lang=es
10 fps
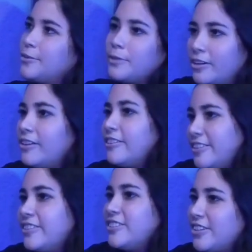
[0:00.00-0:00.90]
Se subió, lo
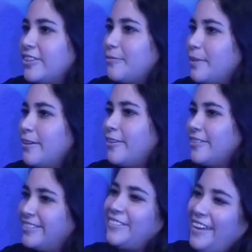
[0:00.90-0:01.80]
hizo chido,
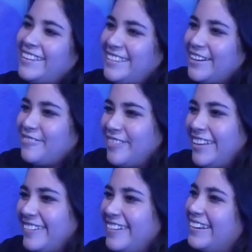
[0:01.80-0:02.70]
pero se veía que estaba
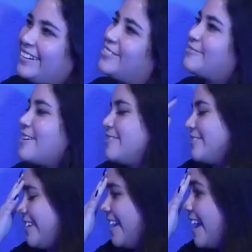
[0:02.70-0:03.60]
pedo. Y le dije, no
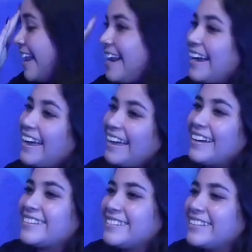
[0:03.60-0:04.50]
mames, güey, la
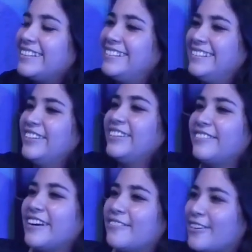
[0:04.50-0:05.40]
cagaste, no
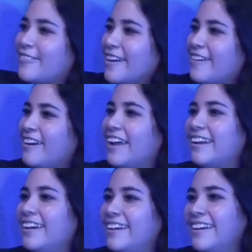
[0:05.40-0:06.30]
te van a volver a hablar.